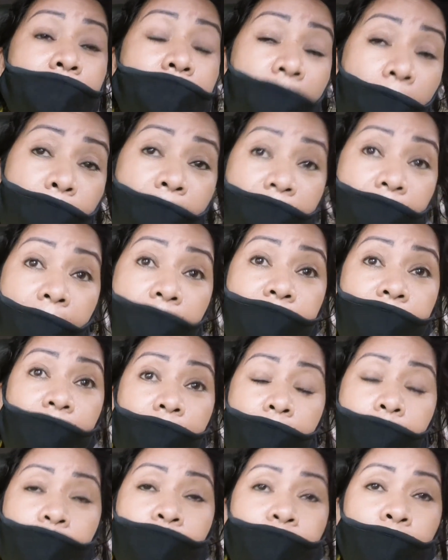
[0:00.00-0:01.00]
din naman
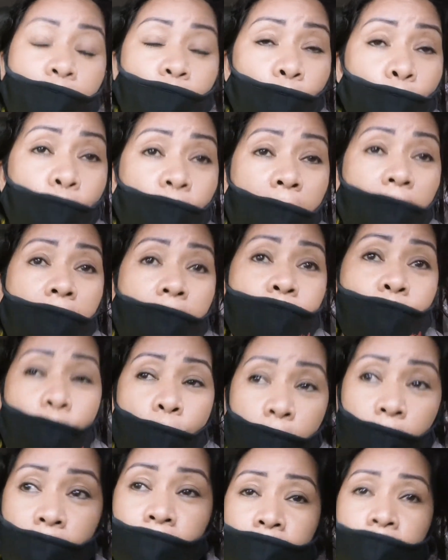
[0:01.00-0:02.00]
natin. Pero kung alam
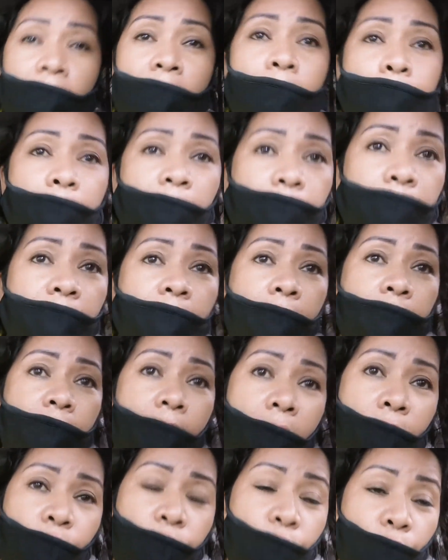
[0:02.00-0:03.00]
kong makapagbigay
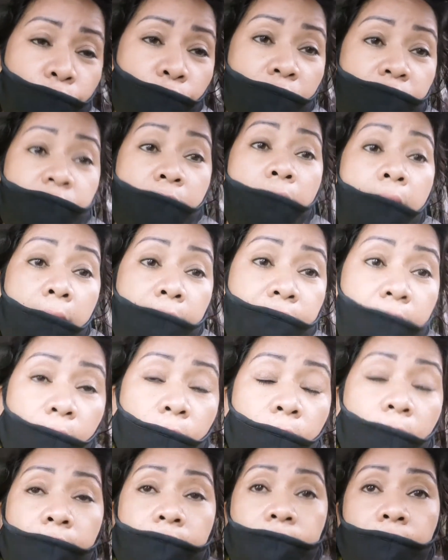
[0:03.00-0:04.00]
na ako nung yung sakaya
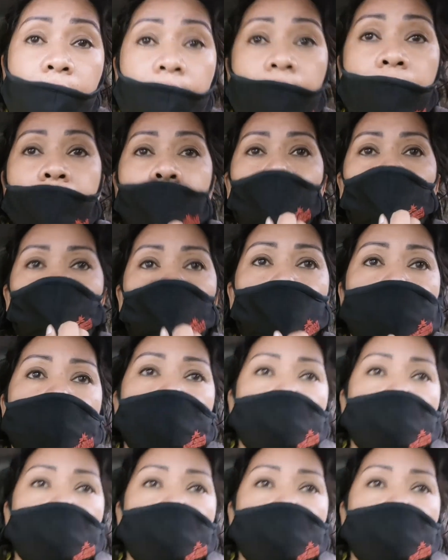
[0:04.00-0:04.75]
ko lang talaga,